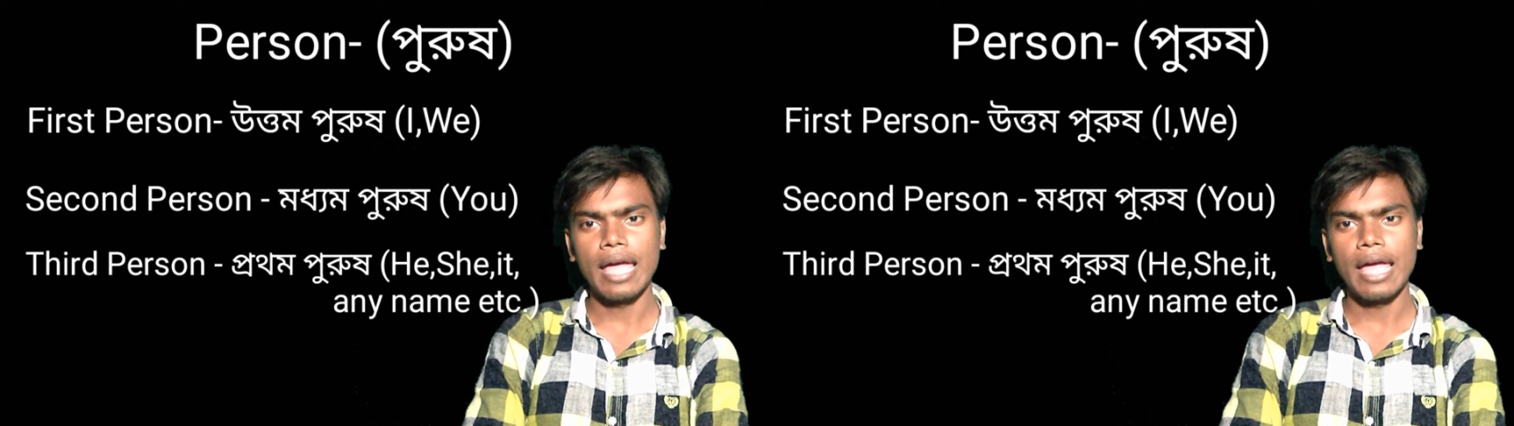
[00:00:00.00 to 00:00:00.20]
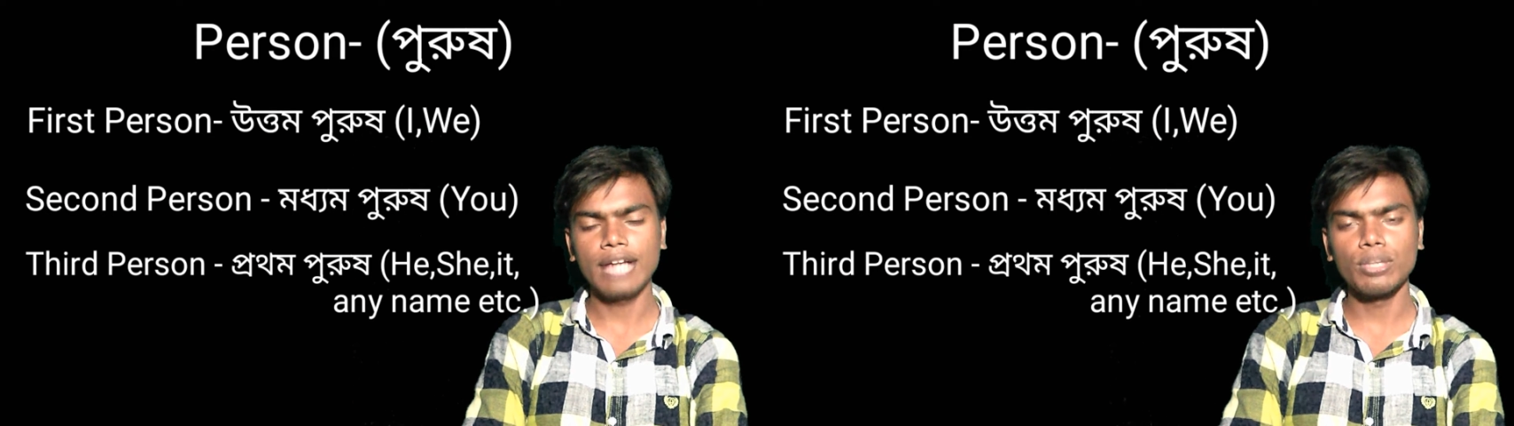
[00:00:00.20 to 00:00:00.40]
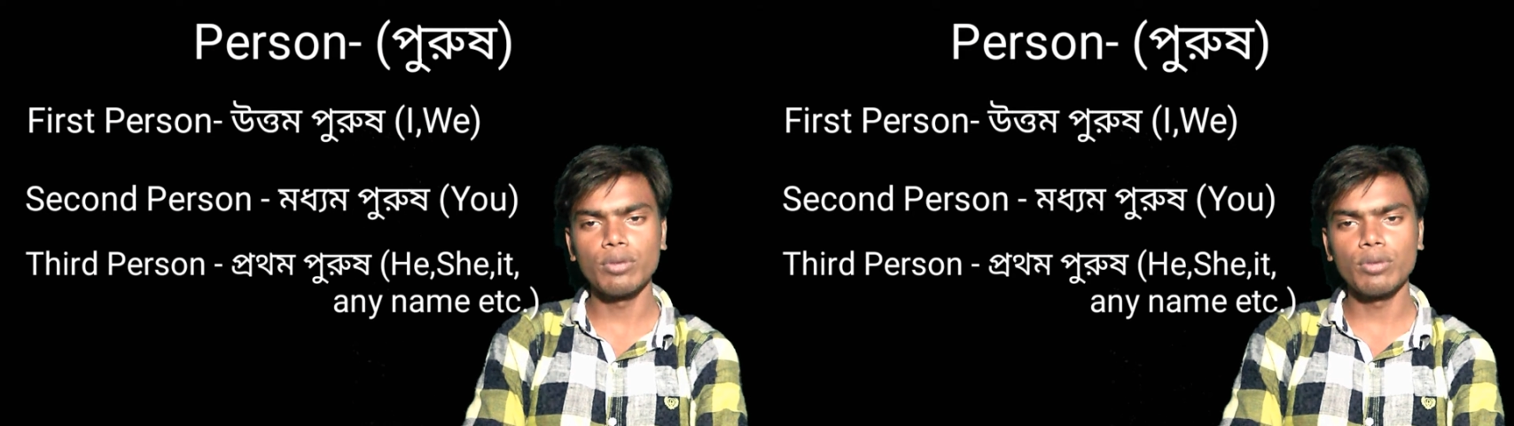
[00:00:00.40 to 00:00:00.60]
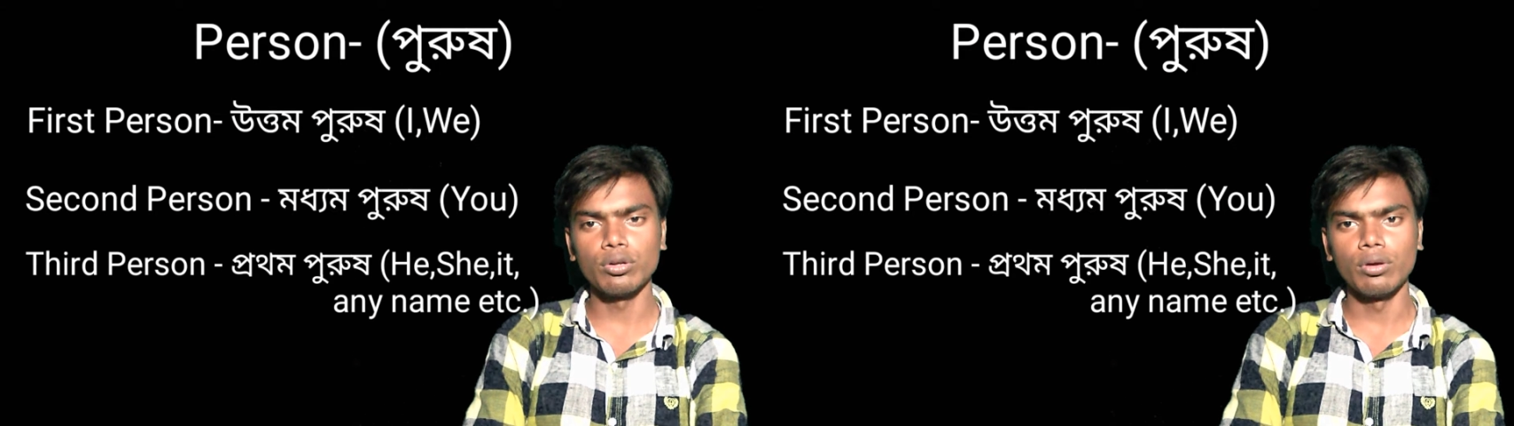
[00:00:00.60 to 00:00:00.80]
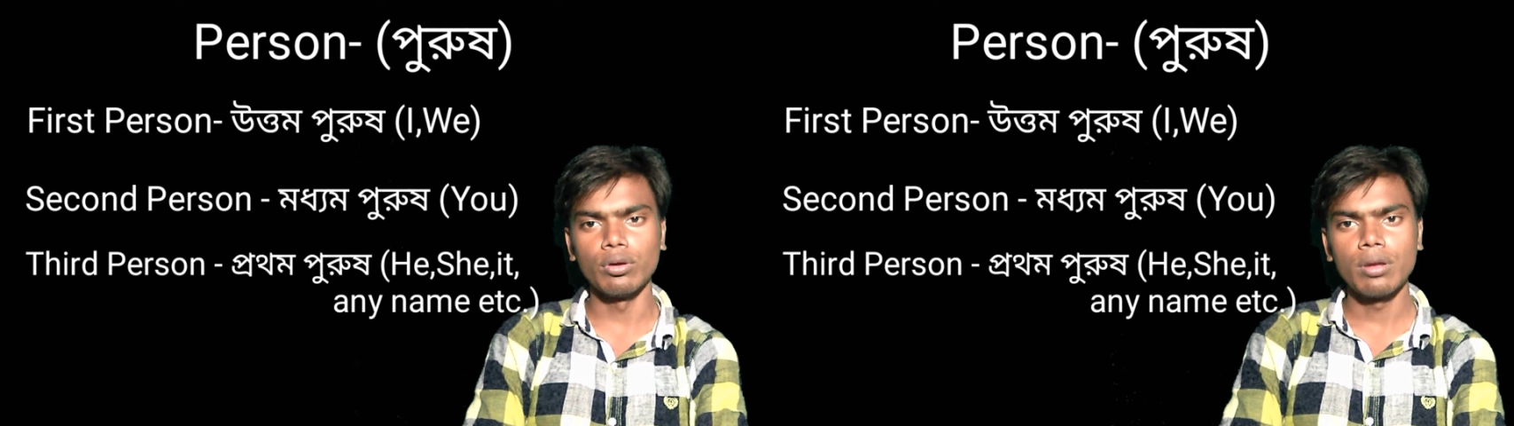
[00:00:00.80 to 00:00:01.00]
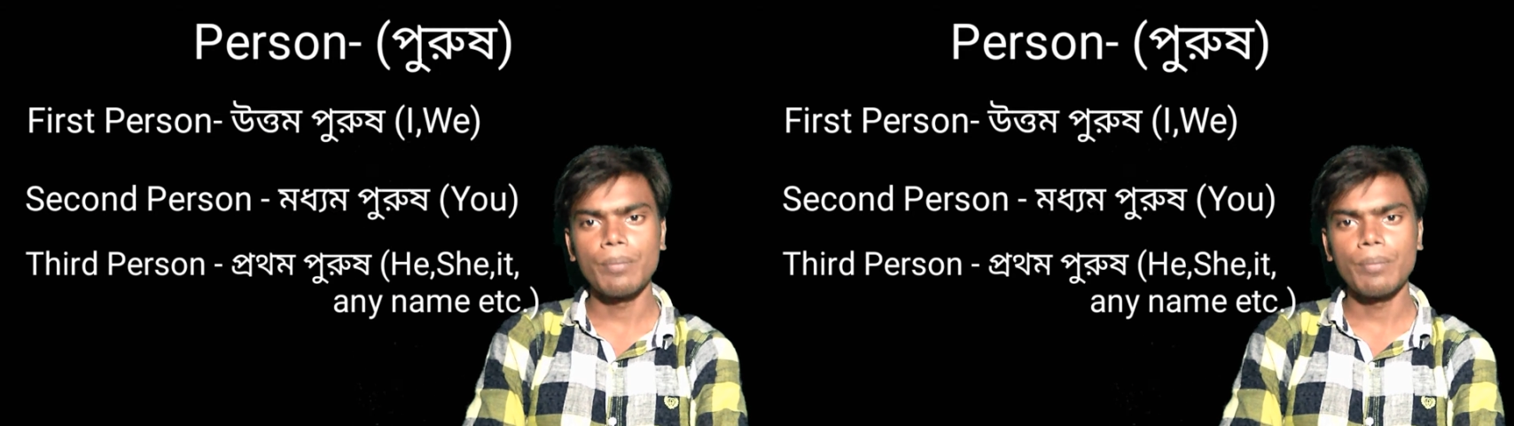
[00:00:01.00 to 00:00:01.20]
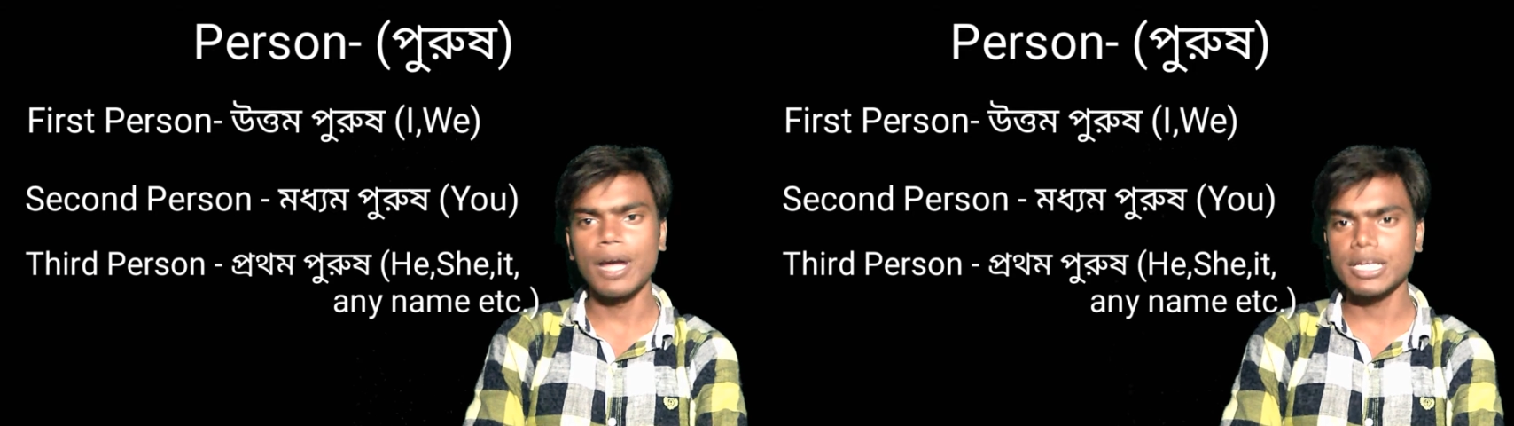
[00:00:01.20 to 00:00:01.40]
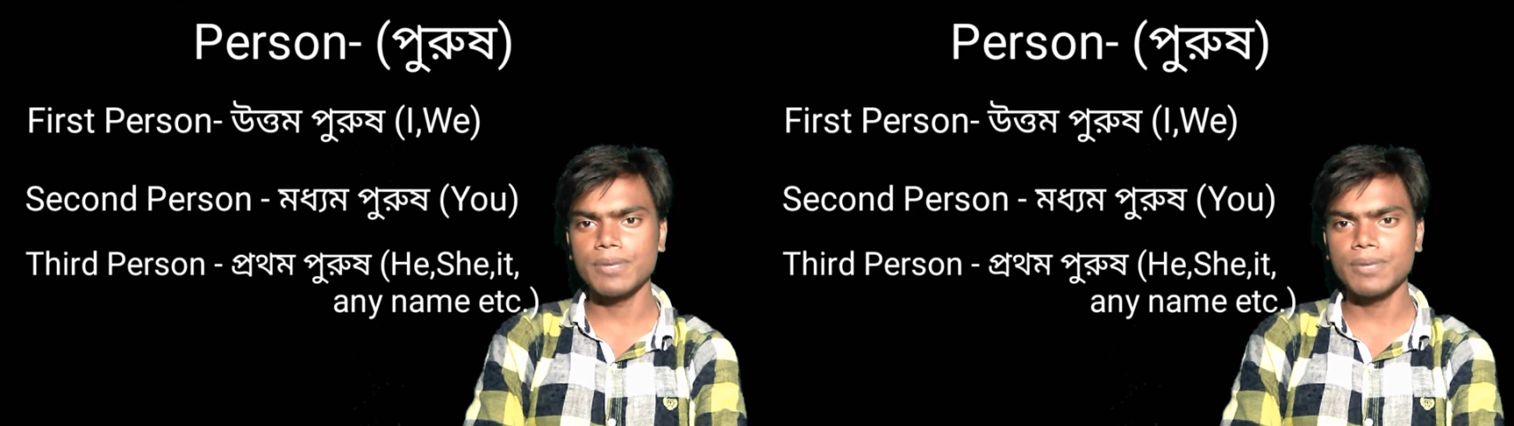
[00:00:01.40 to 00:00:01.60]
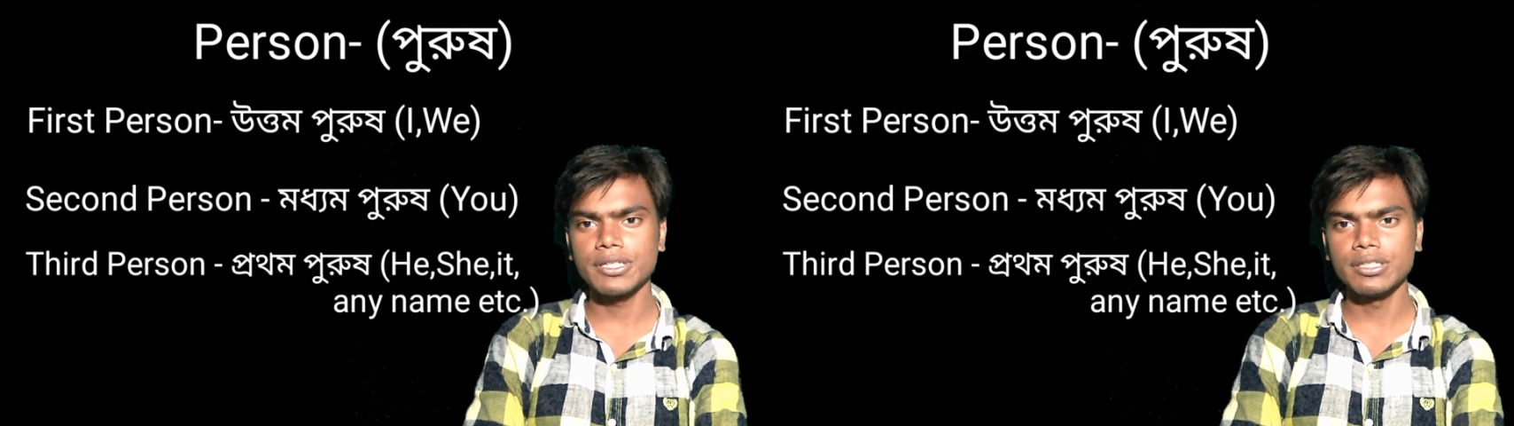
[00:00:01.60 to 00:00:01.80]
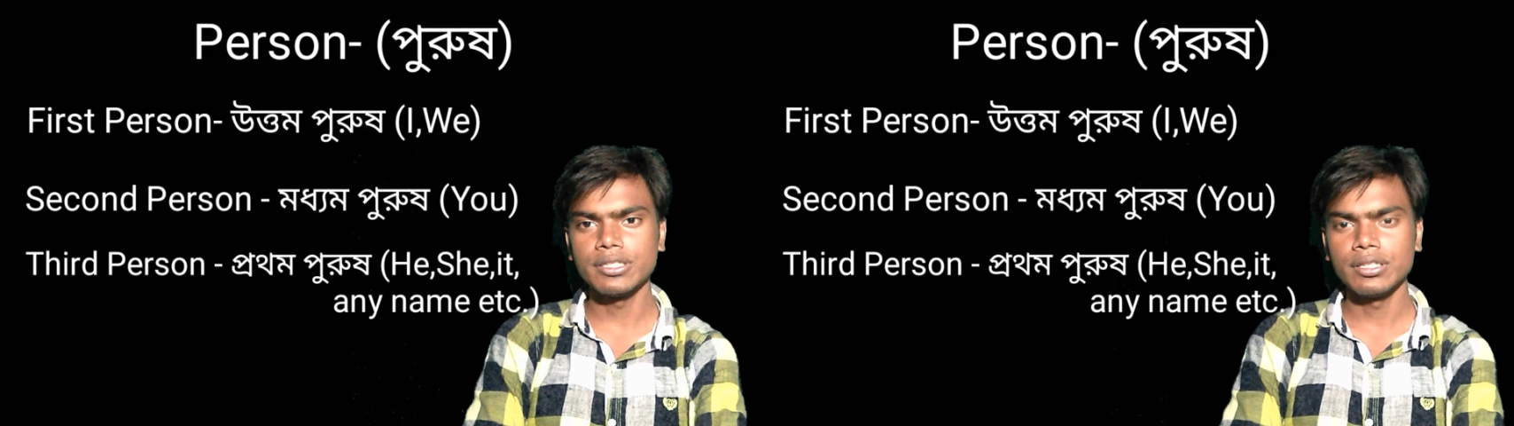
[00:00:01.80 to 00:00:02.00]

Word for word: এক নম্বর হলো ফার্স্ট পার্সন